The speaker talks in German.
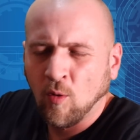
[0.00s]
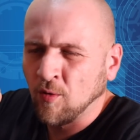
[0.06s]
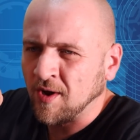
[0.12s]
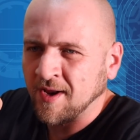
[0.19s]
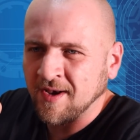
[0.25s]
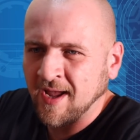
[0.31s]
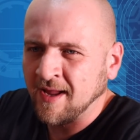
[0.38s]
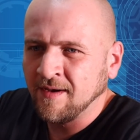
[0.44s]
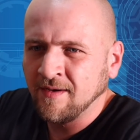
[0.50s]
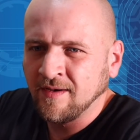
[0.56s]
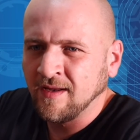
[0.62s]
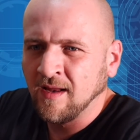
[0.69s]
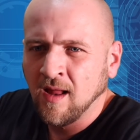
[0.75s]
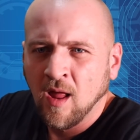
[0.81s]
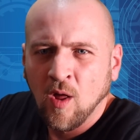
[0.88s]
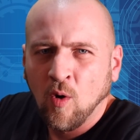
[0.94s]
oder ein
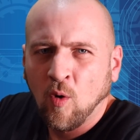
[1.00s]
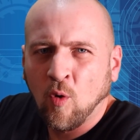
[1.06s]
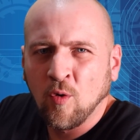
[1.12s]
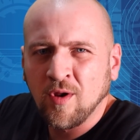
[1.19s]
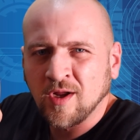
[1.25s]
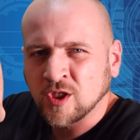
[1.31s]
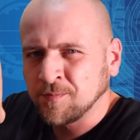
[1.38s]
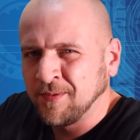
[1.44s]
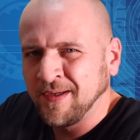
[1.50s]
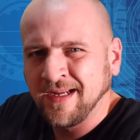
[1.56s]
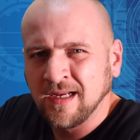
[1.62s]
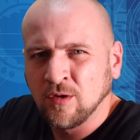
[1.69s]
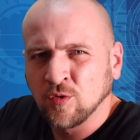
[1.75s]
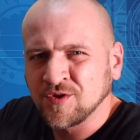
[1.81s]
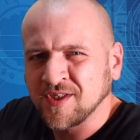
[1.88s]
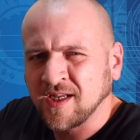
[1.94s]
Handy oder
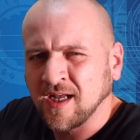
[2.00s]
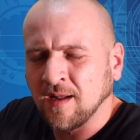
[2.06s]
spiegellose